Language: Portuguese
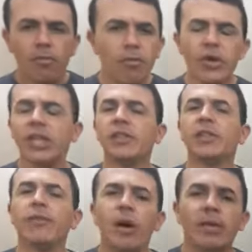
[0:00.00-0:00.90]
Muitas
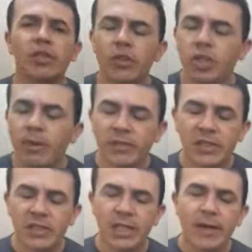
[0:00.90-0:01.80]
informações para
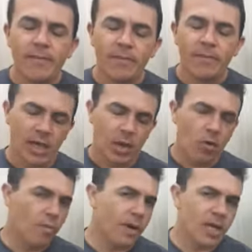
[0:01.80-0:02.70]
você que
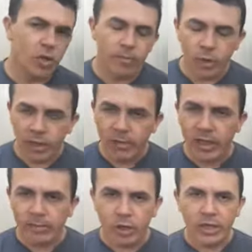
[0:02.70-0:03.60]
acompanha aqui o programa
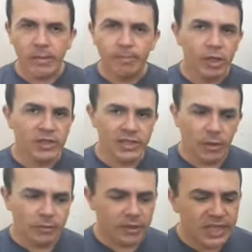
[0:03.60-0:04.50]
Repórter Policial,
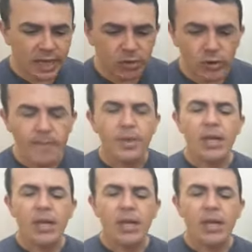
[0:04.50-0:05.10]
tá certo?